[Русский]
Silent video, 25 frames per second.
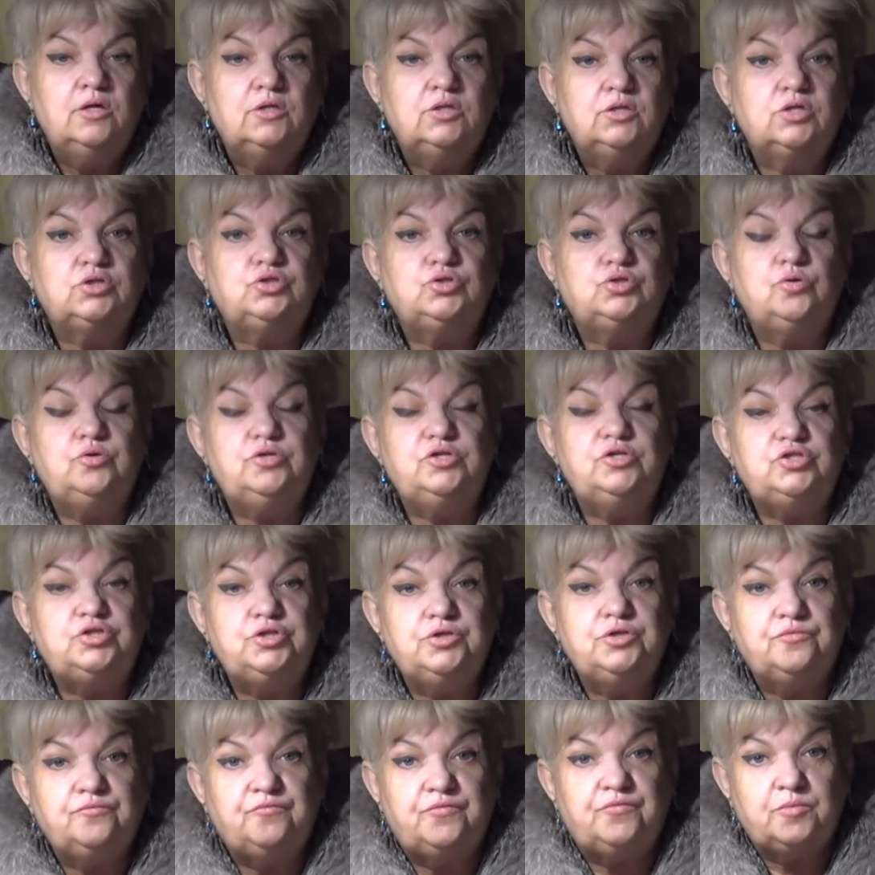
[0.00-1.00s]
Так что
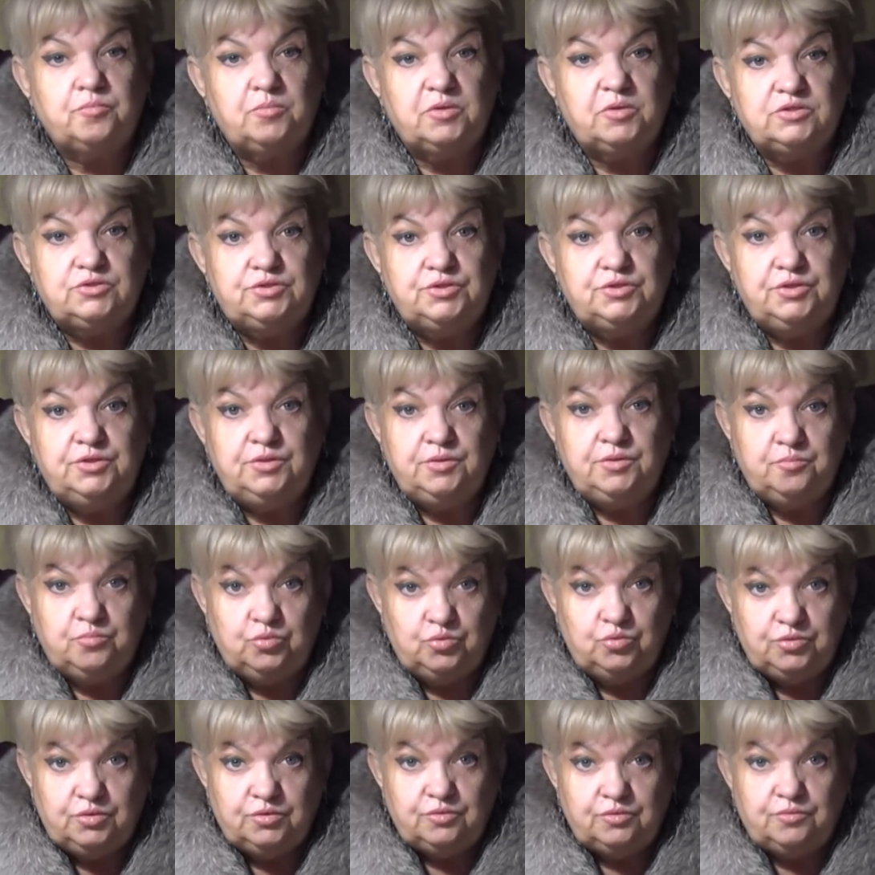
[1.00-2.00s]
лишней информации не будет.